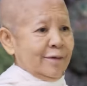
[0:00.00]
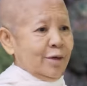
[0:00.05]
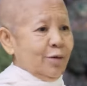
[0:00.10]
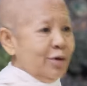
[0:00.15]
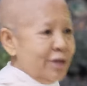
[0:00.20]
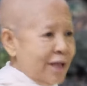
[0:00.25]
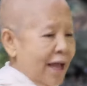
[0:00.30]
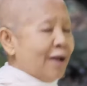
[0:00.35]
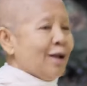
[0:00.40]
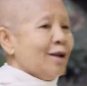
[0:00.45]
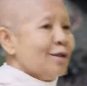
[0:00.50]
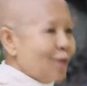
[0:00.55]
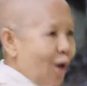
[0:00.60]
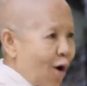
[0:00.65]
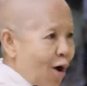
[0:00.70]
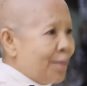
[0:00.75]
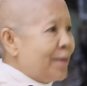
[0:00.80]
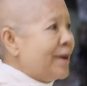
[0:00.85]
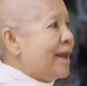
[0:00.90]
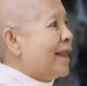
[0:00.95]
คุณยายก็ต
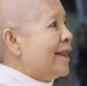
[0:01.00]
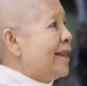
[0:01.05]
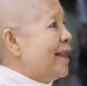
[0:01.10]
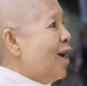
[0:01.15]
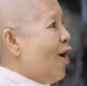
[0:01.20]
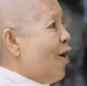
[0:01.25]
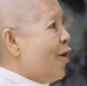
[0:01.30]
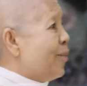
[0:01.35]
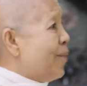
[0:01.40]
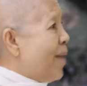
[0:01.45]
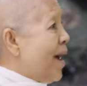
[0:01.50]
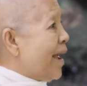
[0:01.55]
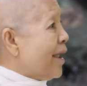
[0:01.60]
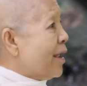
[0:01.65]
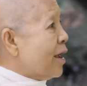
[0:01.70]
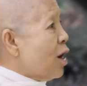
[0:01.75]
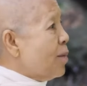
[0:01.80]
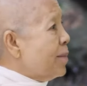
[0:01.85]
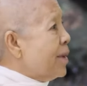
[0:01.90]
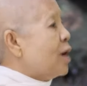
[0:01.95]
อบประเด็นนี้ออกไป
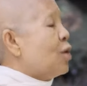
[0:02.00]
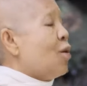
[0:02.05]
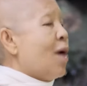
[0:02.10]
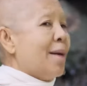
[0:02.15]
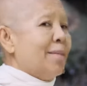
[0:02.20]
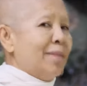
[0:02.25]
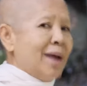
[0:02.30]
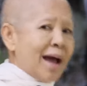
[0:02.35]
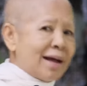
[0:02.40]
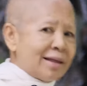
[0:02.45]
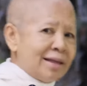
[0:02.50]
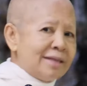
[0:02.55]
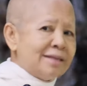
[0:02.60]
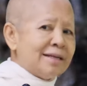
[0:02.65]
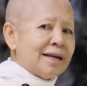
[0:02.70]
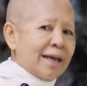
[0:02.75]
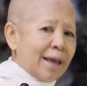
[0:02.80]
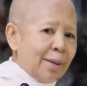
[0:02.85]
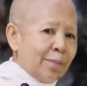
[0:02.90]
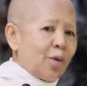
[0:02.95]
เขามีความรักที่
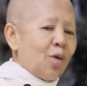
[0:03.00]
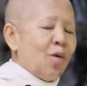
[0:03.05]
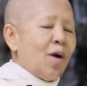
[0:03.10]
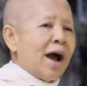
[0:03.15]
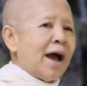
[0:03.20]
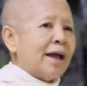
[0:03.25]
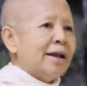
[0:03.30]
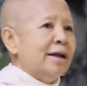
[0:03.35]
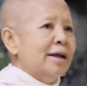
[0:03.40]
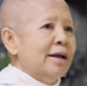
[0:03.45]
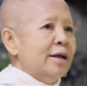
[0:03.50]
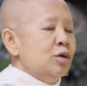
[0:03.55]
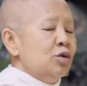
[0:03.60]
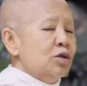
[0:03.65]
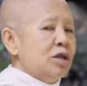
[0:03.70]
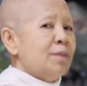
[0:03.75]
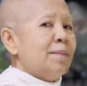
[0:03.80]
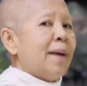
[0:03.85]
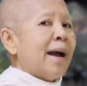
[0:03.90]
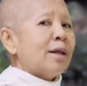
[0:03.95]
จะเก็บกวาดอ
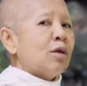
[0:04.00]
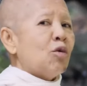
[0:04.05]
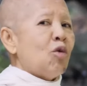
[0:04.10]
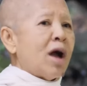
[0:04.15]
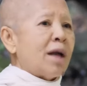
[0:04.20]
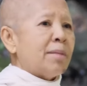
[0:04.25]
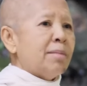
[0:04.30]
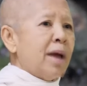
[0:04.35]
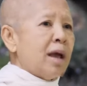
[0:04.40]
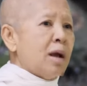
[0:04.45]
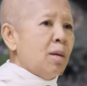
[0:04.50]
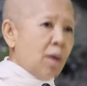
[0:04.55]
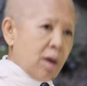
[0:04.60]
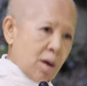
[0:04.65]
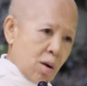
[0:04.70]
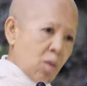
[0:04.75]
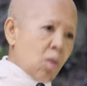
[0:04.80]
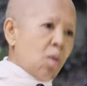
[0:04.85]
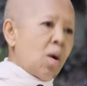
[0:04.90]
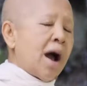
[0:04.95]
ยู่ที่บ้านกวาดไหมเขาบอก
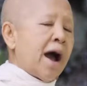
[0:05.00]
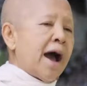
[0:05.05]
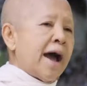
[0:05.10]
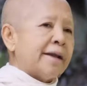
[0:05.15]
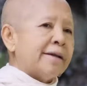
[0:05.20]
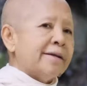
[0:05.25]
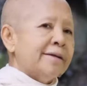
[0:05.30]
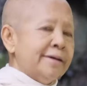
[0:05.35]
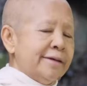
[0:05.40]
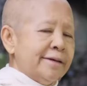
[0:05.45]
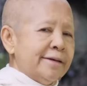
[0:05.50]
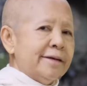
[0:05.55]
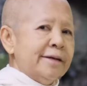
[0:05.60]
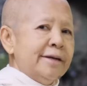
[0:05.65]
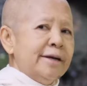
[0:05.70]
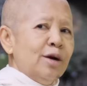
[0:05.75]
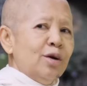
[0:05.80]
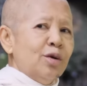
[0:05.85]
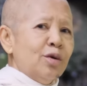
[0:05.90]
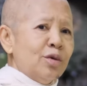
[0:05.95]
เขากวาดเออ
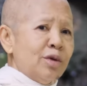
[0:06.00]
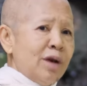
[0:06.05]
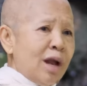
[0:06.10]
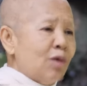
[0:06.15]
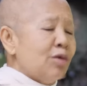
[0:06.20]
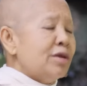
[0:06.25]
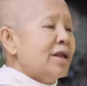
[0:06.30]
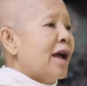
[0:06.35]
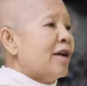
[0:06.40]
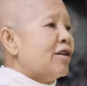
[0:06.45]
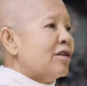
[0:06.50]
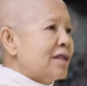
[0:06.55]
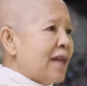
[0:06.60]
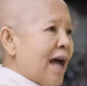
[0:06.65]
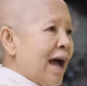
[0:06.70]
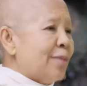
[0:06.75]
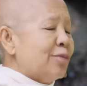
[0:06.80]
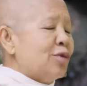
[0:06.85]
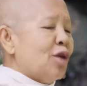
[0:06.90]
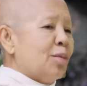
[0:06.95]
แล้วคุณยายก็
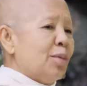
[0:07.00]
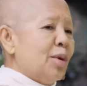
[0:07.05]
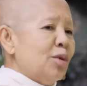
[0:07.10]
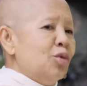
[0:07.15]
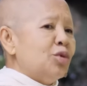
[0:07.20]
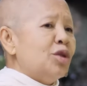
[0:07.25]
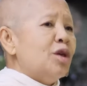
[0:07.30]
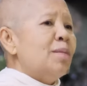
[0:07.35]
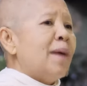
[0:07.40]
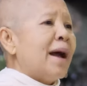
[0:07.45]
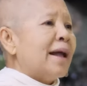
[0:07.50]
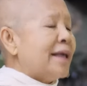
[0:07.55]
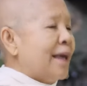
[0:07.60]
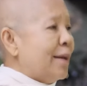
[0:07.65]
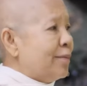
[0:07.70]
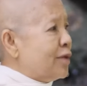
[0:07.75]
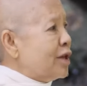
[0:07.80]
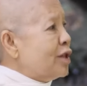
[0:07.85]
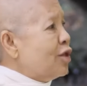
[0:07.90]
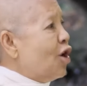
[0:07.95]
ถามตอบว่าอยู่ที่บ้าน
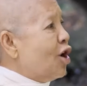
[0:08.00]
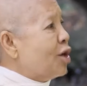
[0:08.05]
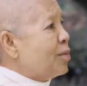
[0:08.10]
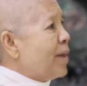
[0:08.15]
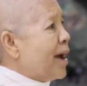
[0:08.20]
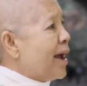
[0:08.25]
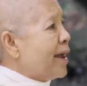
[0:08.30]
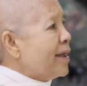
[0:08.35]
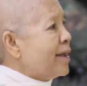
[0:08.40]
เก็บที่นอนไหม